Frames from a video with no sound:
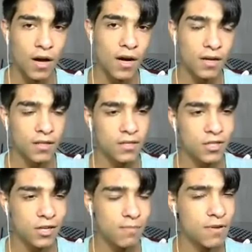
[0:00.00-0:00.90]

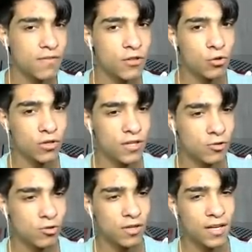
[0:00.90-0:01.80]
Arkadaşlar bir videonun daha
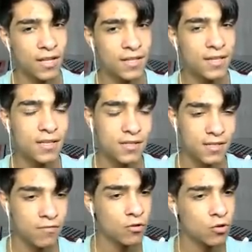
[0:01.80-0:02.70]
sonuna geldik.
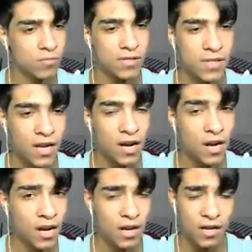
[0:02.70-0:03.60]
Seviyorum sizlere like